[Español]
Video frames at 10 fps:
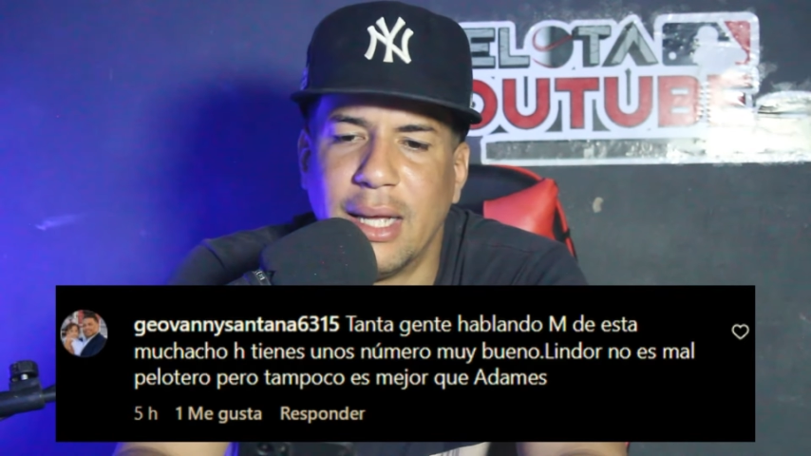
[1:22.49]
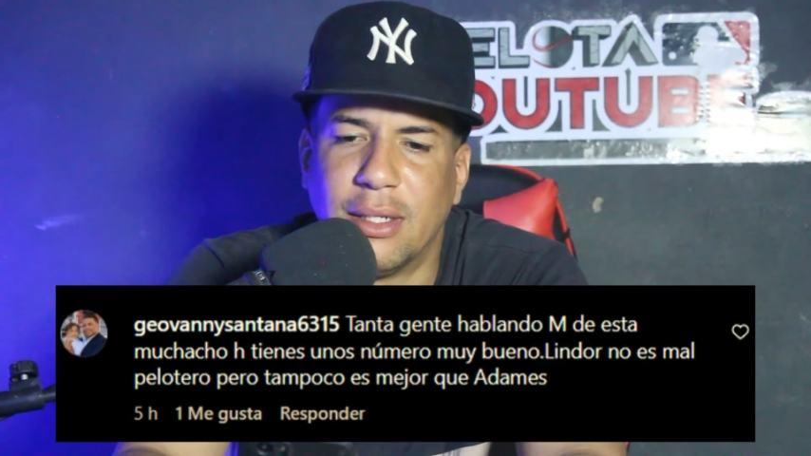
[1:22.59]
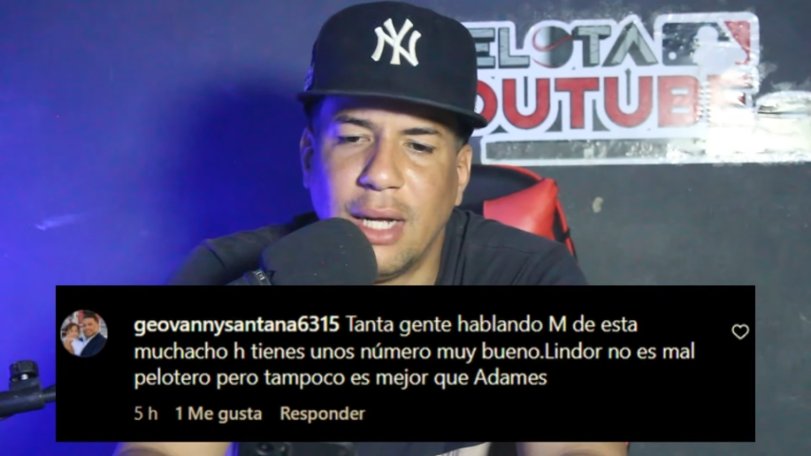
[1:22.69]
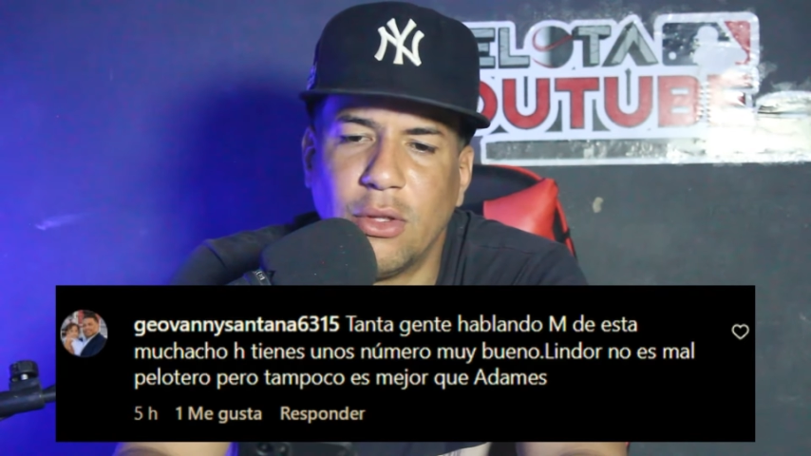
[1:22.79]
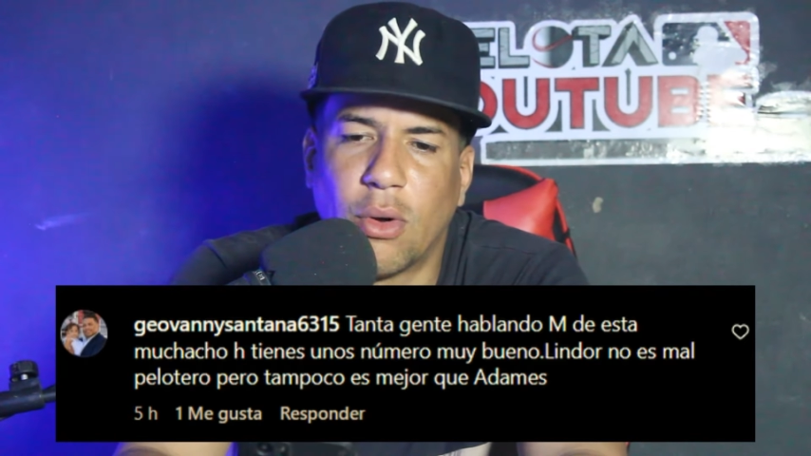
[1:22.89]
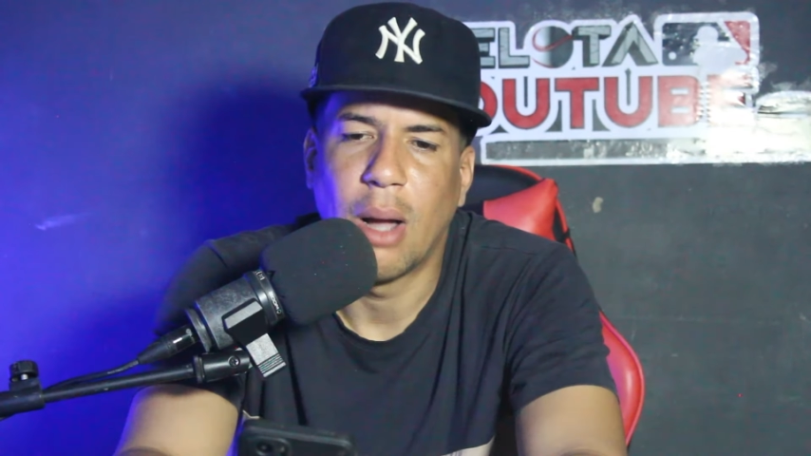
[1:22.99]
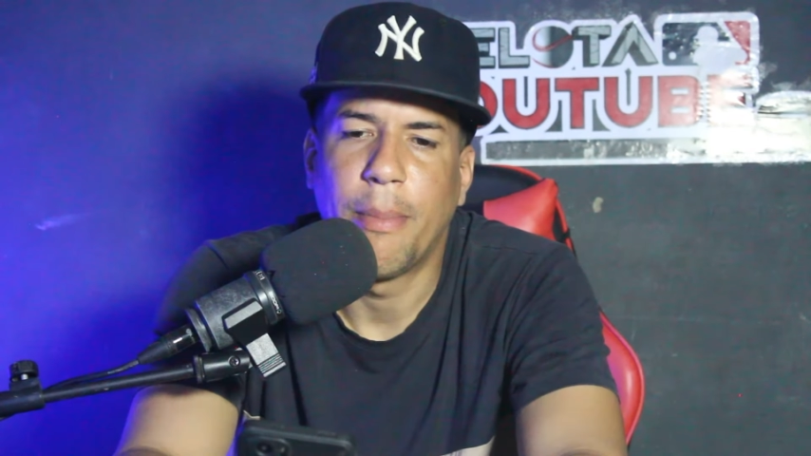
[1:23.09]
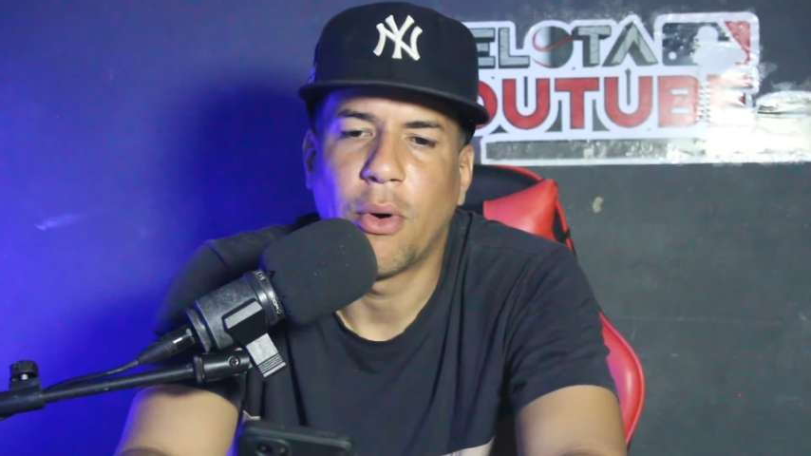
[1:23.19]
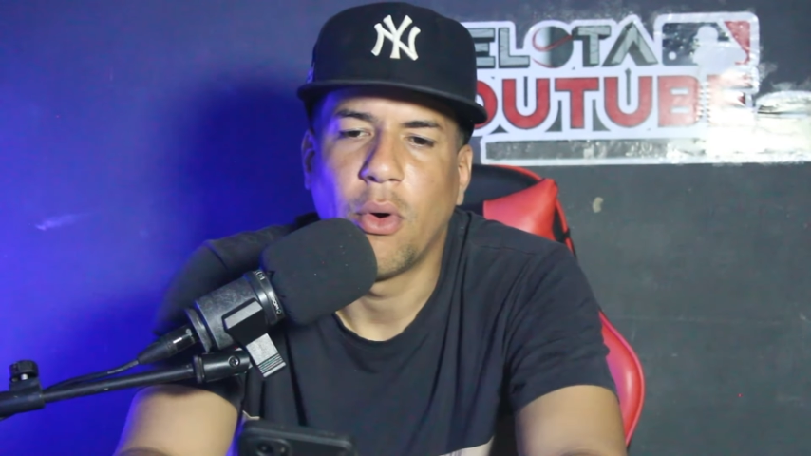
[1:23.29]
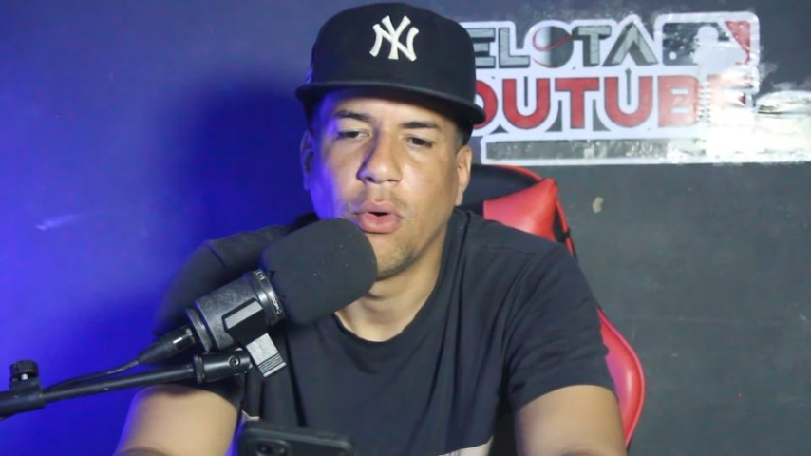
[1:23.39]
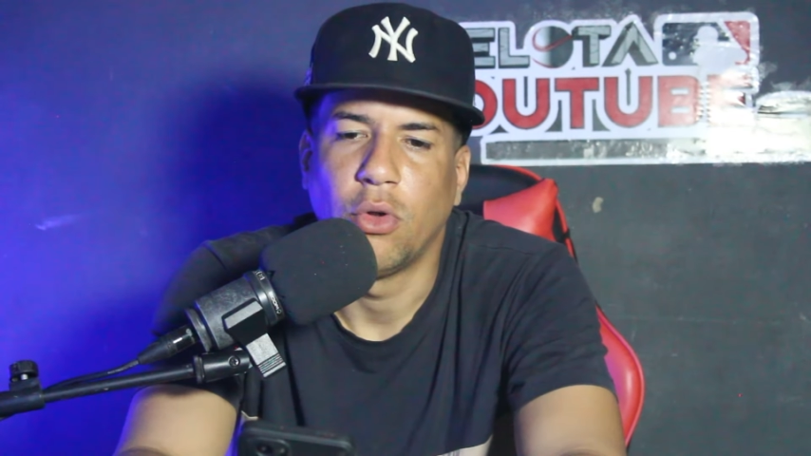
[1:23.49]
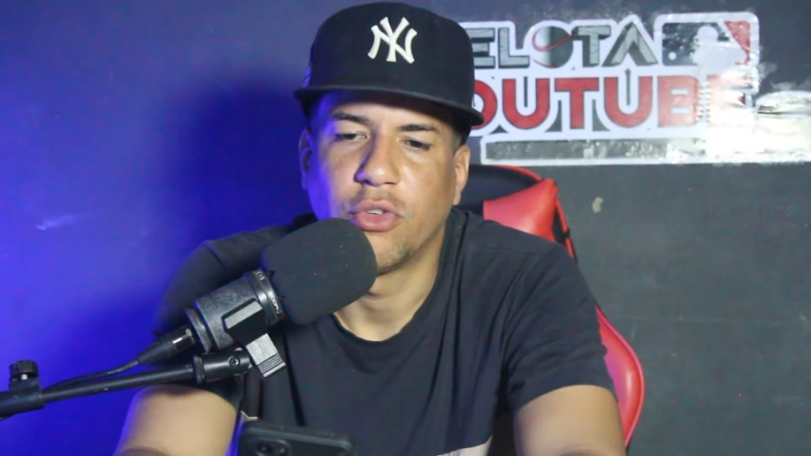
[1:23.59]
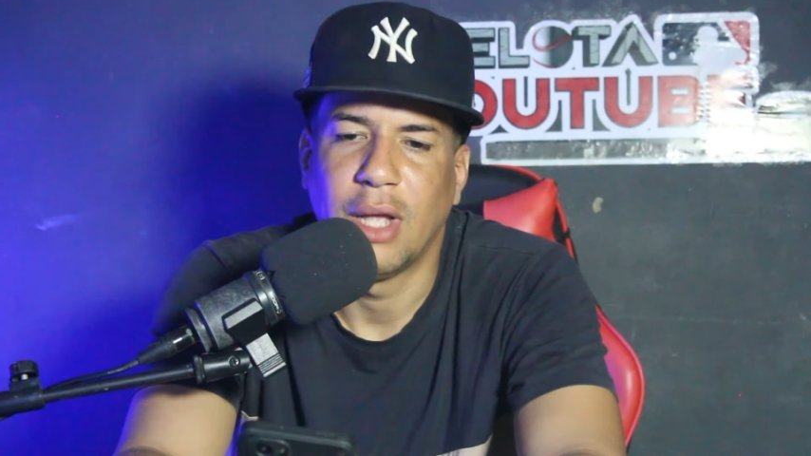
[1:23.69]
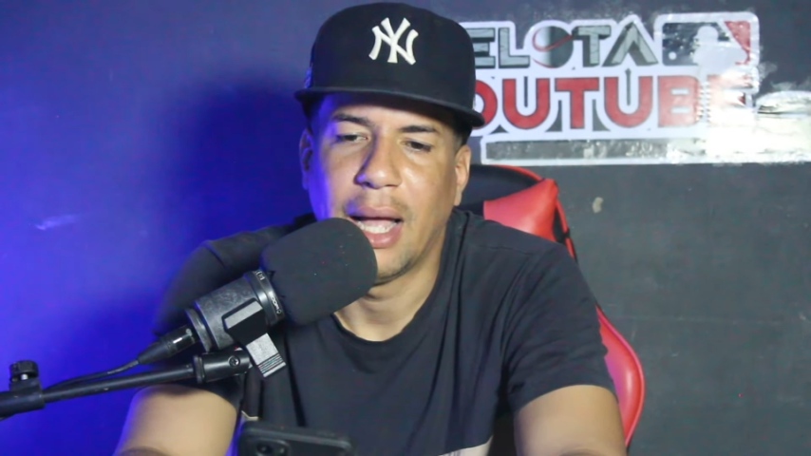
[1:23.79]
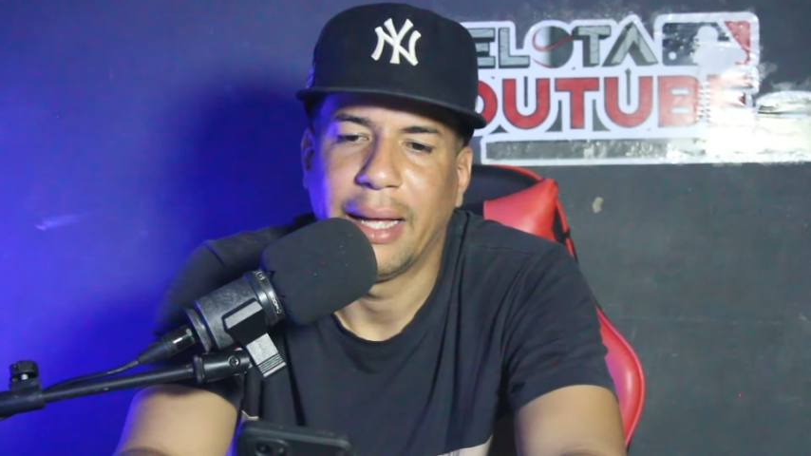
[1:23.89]
siendo campo corto, o
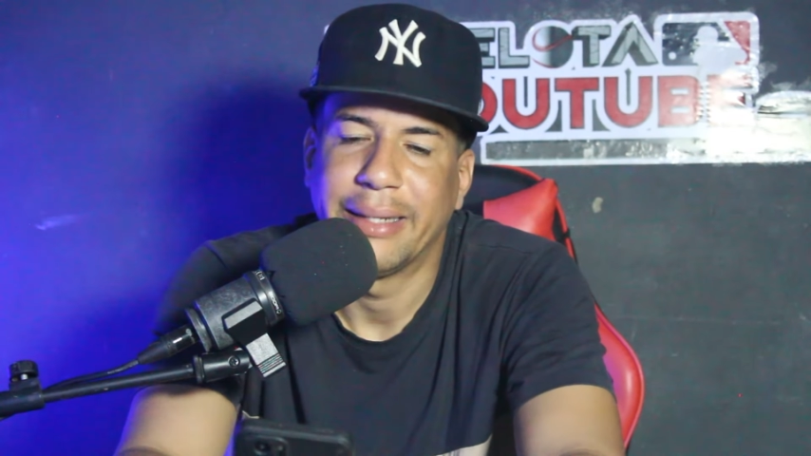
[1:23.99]
sea,